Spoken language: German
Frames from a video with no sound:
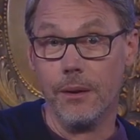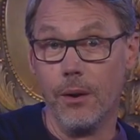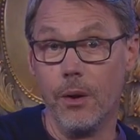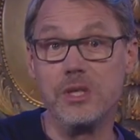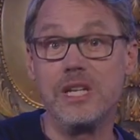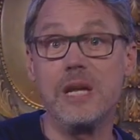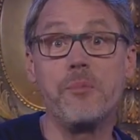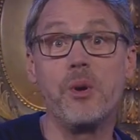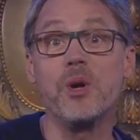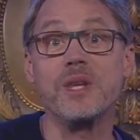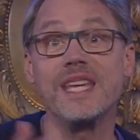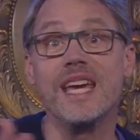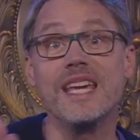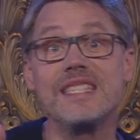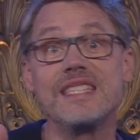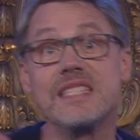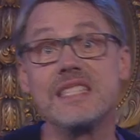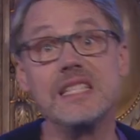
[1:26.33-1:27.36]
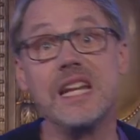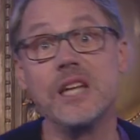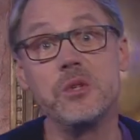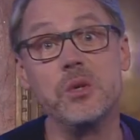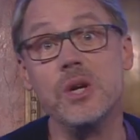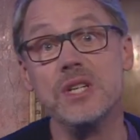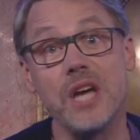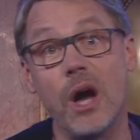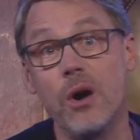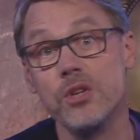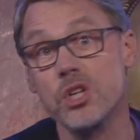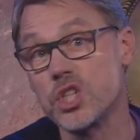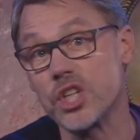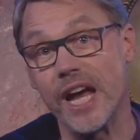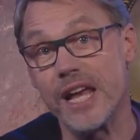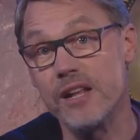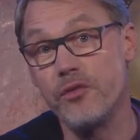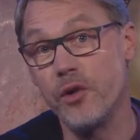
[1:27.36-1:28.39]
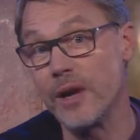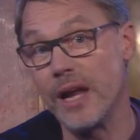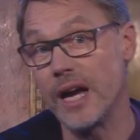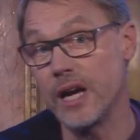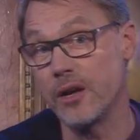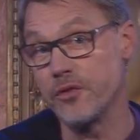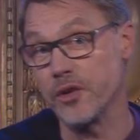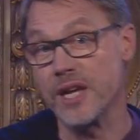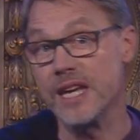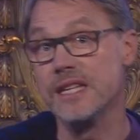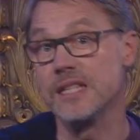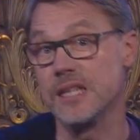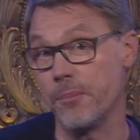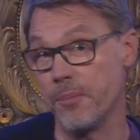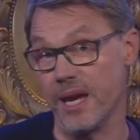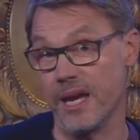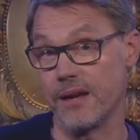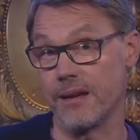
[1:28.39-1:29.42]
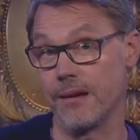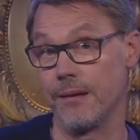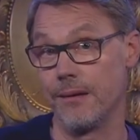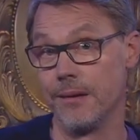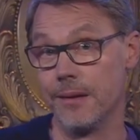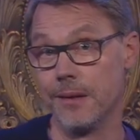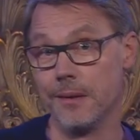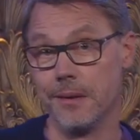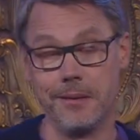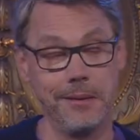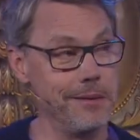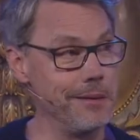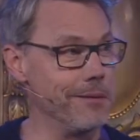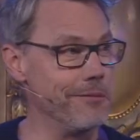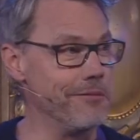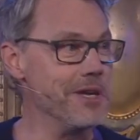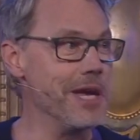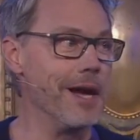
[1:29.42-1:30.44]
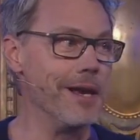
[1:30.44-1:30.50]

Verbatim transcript: Und die Proteste sind natürlich auch eine Steilvorlage für Hinterbänkler wie